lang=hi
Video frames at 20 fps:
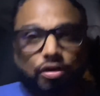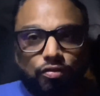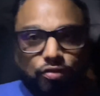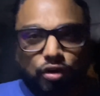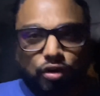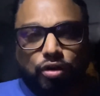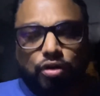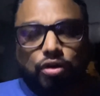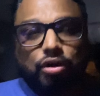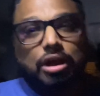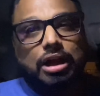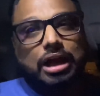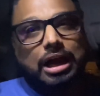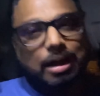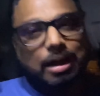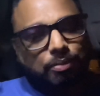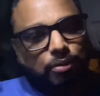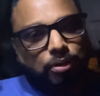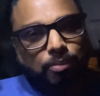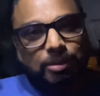वो
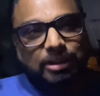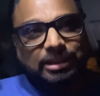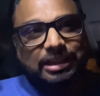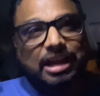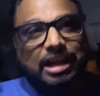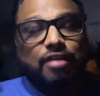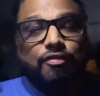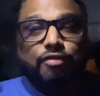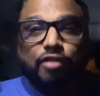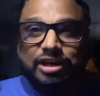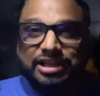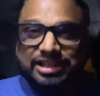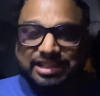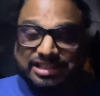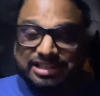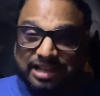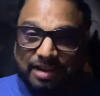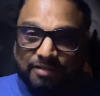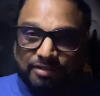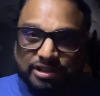आपको मिलता है और फोर्टी
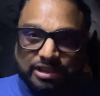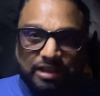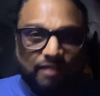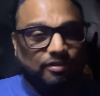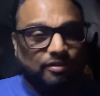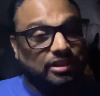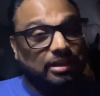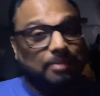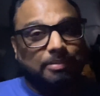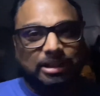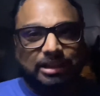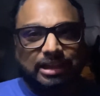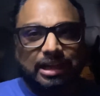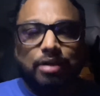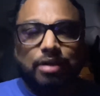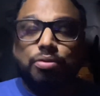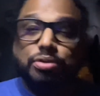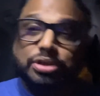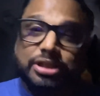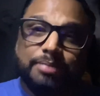सिक्स आवर्स का वीजा मिलता है
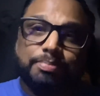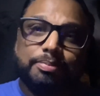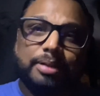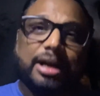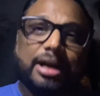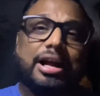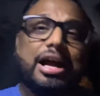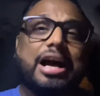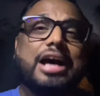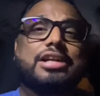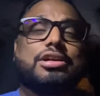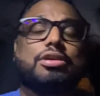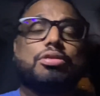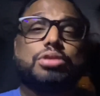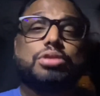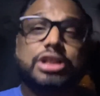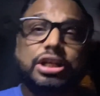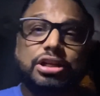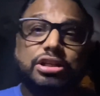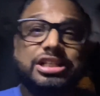उसी प्रकार
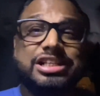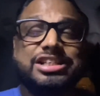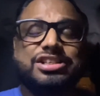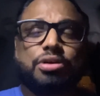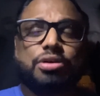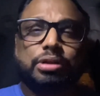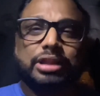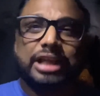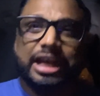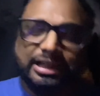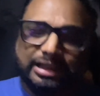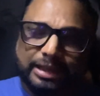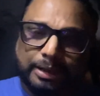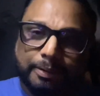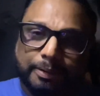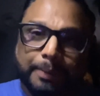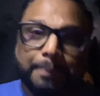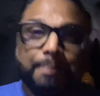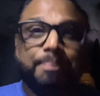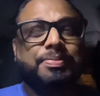उसी चीज को देखते
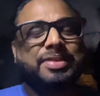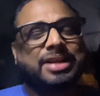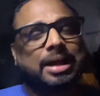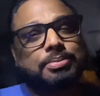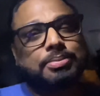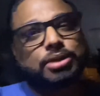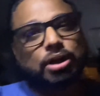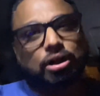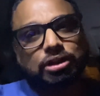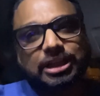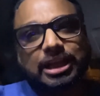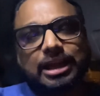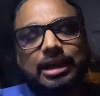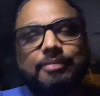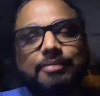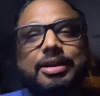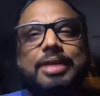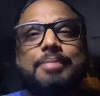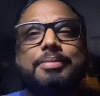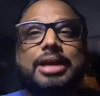हुए अब सऊदी
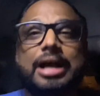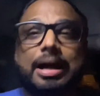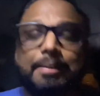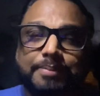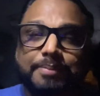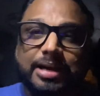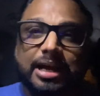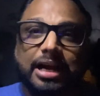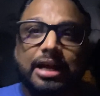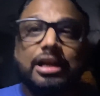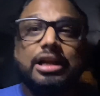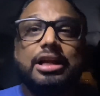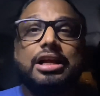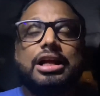अरब ने भी अपना